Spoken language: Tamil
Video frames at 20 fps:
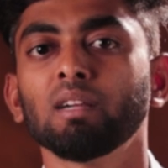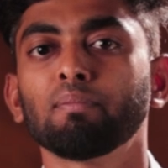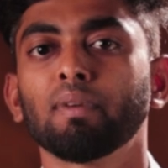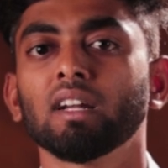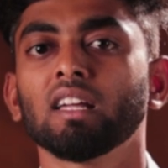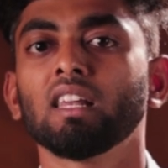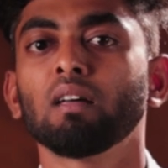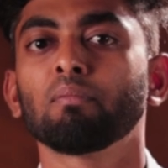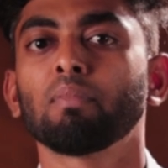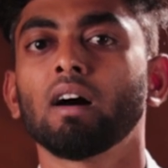
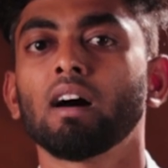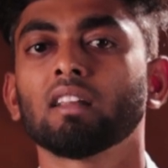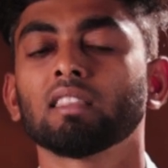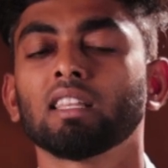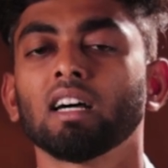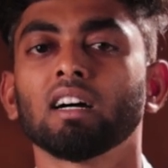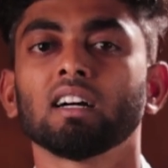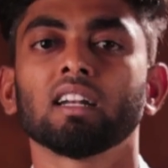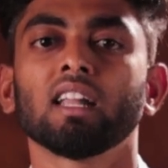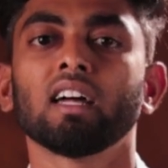அடிப்படையில்
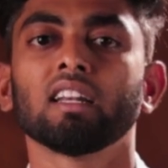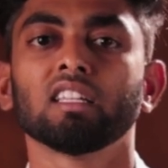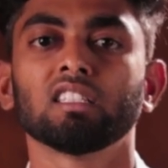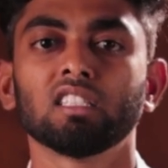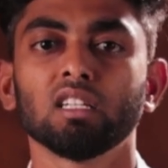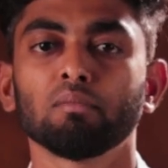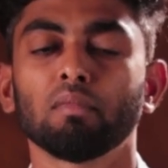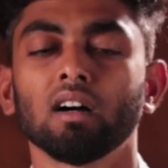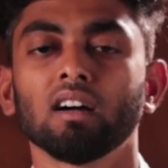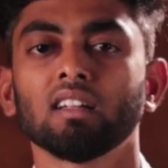பார்த்தாங்கன்னா
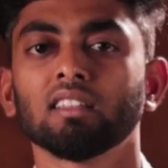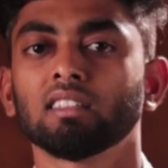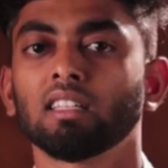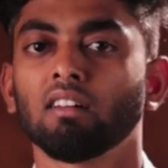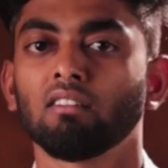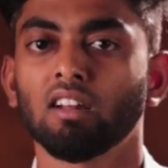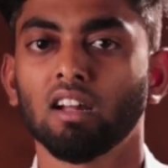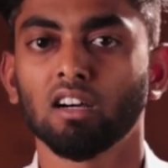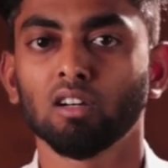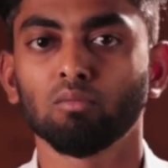நிச்சயமாக அது
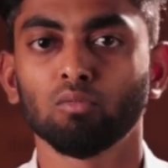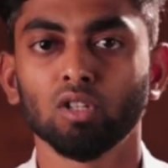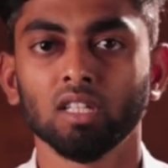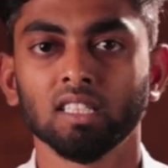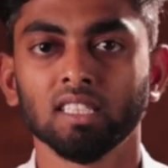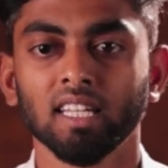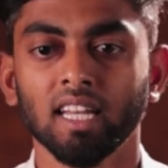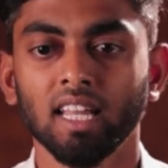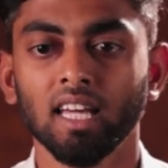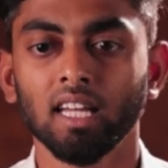தவறாக
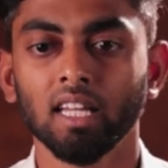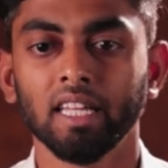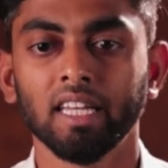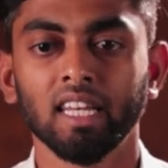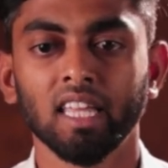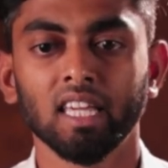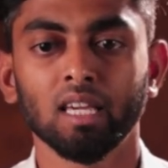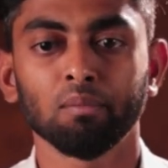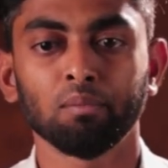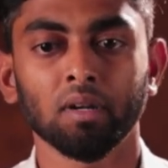முடியுது ஏன்னா
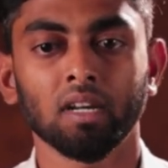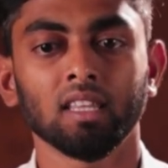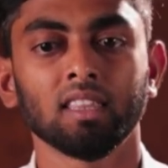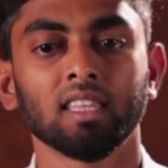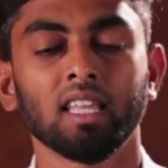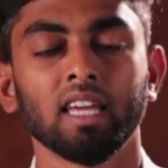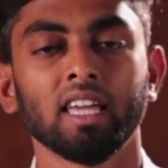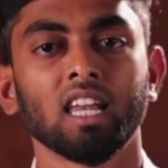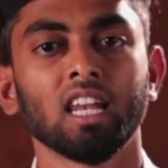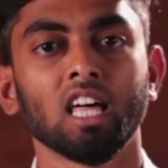இன்றைக்கி
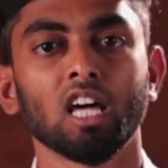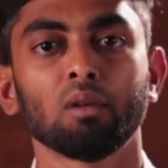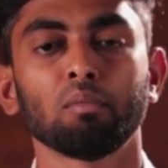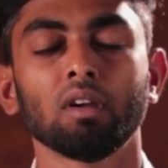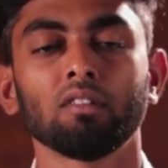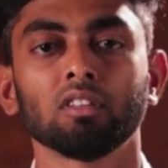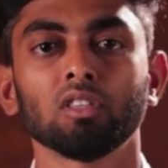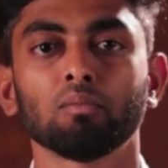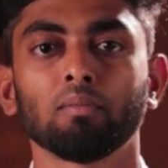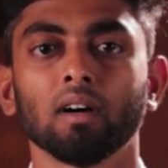பிறந்த
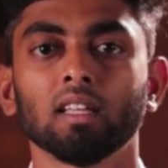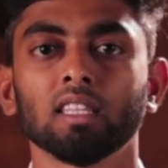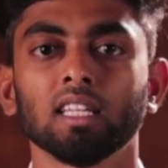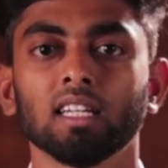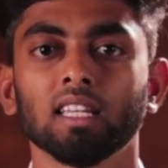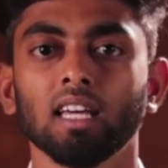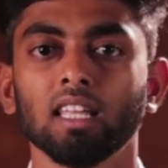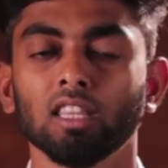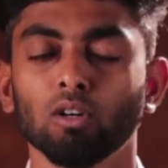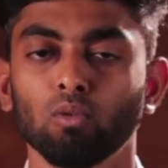எல்லாருமே வந்து
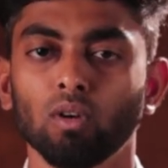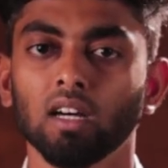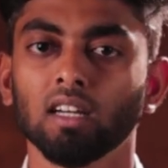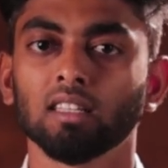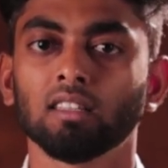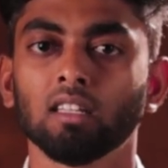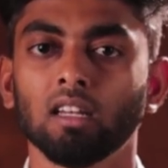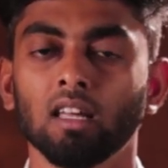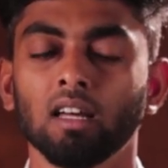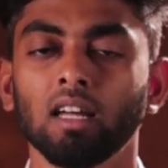பார்த்தீங்கன்னா இந்த
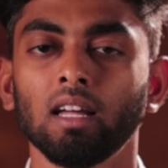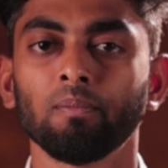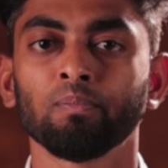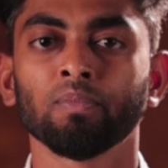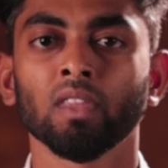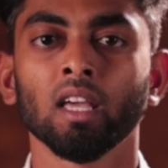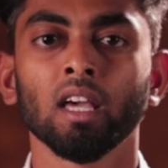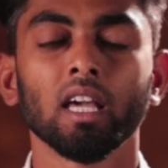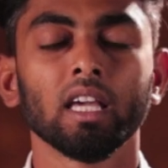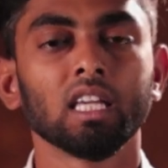உலகத்தில்
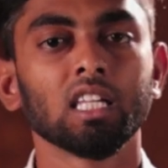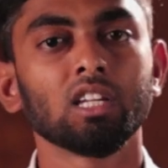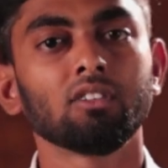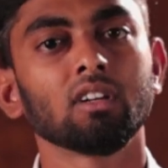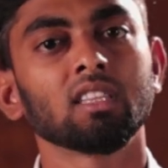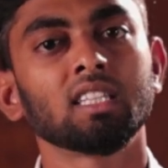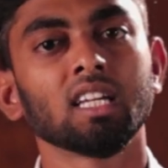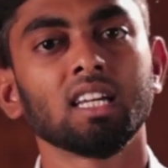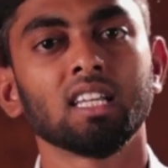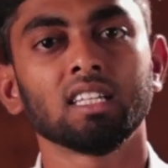
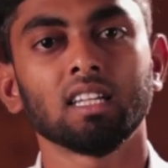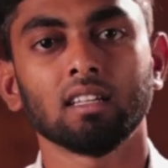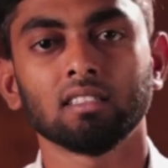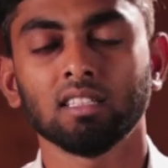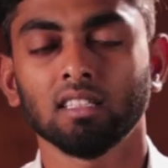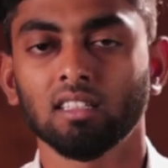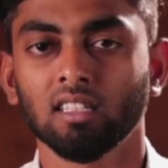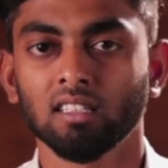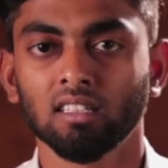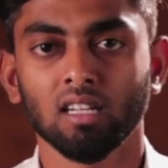இருபத்தி ஏழு
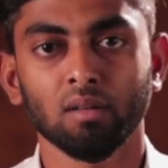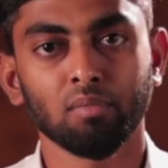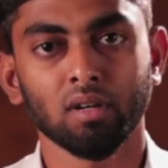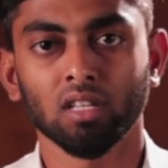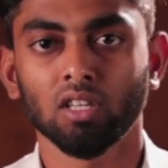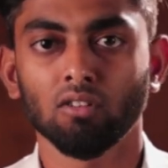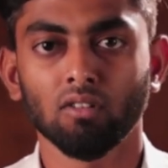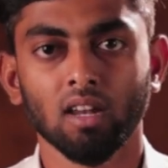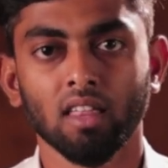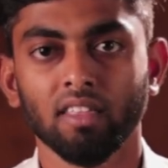நட்சத்திரத்தில்
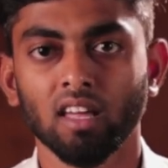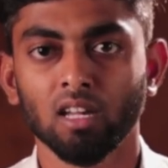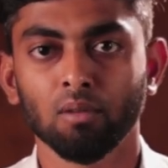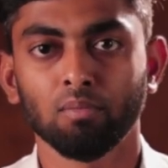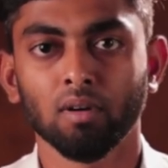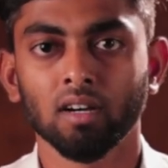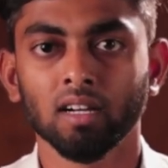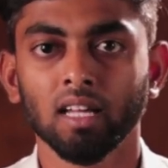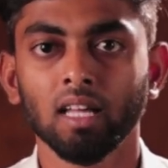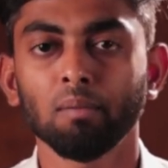பிறந்தவங்களாக தான்
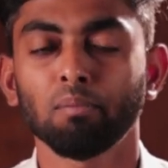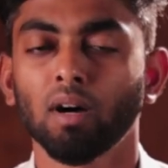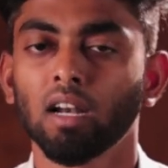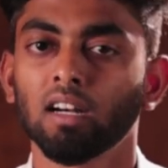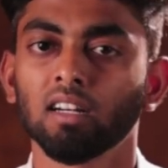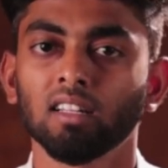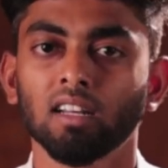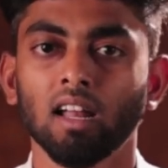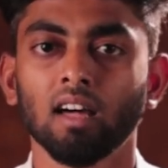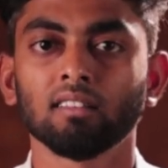இருப்பாங்க
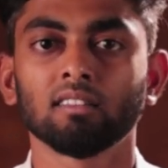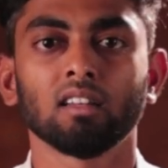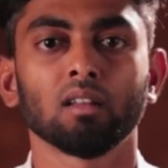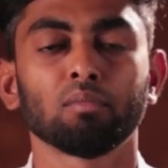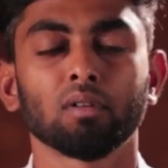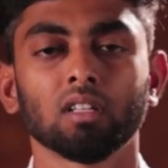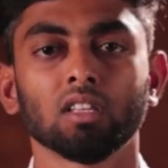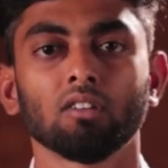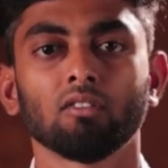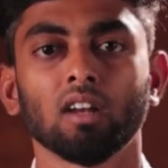பன்னெண்டு
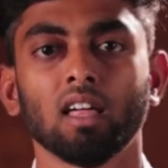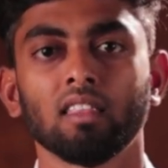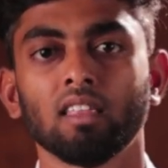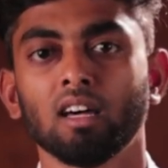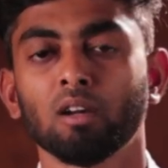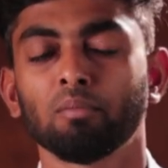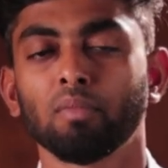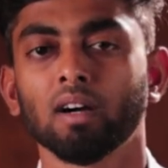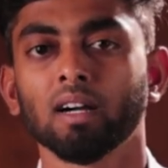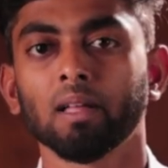ராசியில் பிறந்தவங்களாக
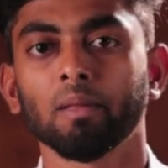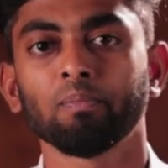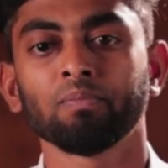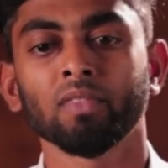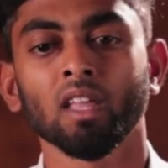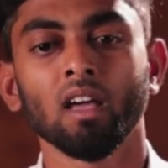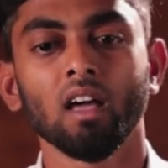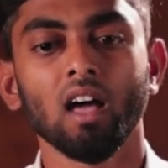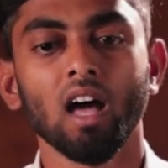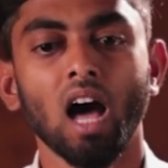தான் இருப்பாங்க
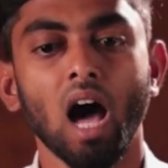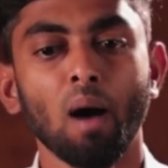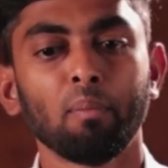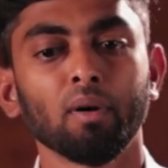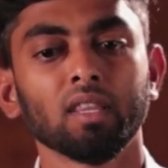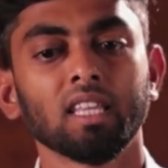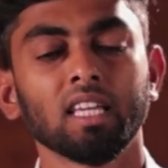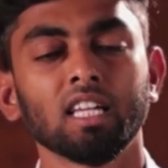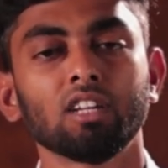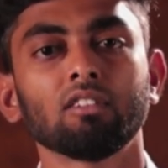
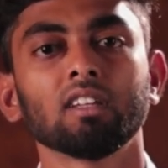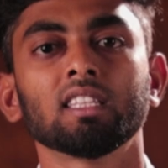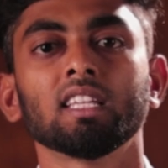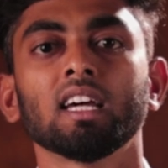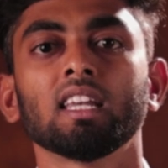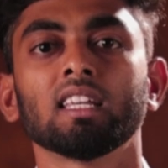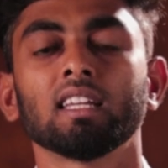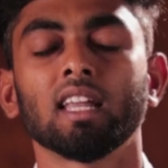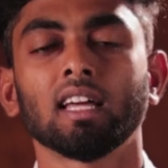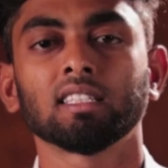அப்போ அந்த இருபத்தி
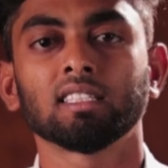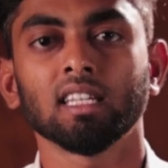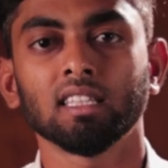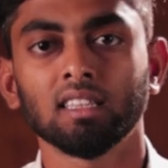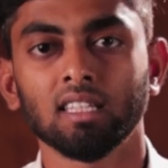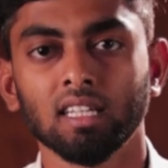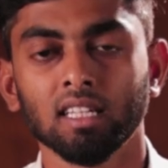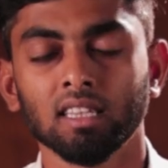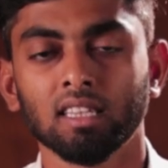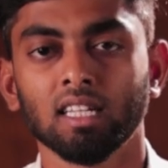ஏழு
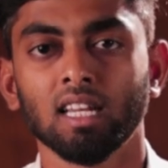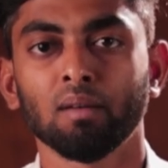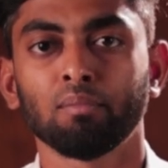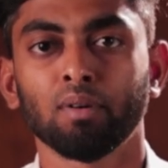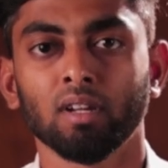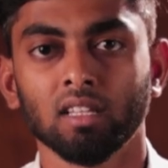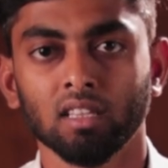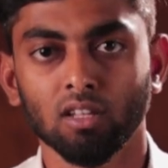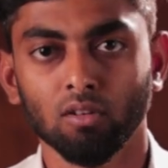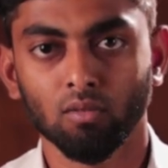நட்சத்திரத்தில்
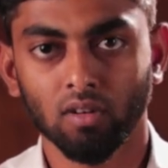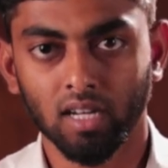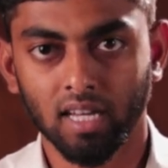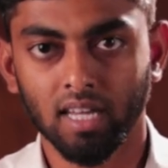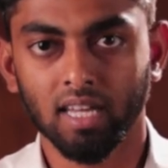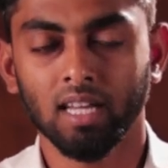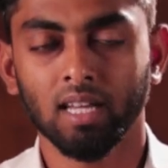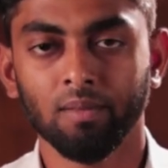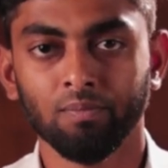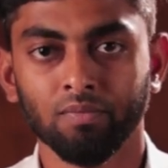பிறந்தவங்க
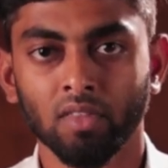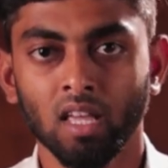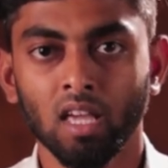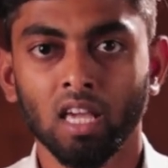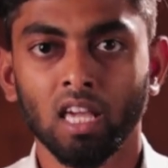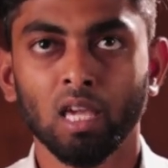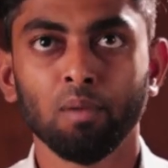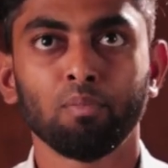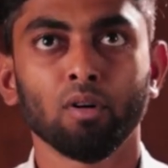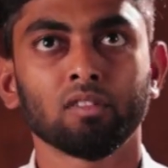
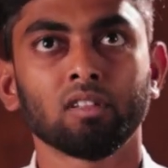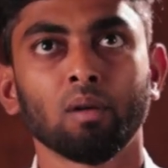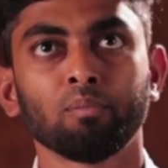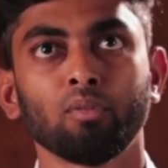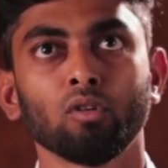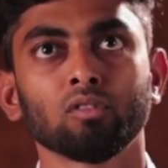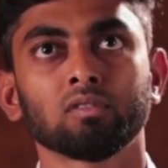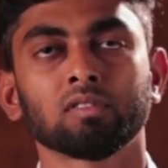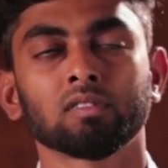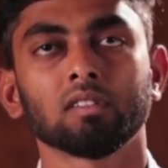இப்போ
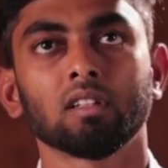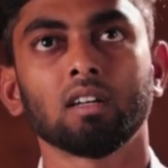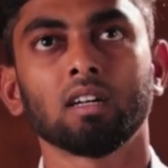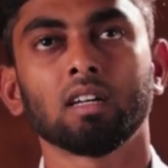சப்போஸ்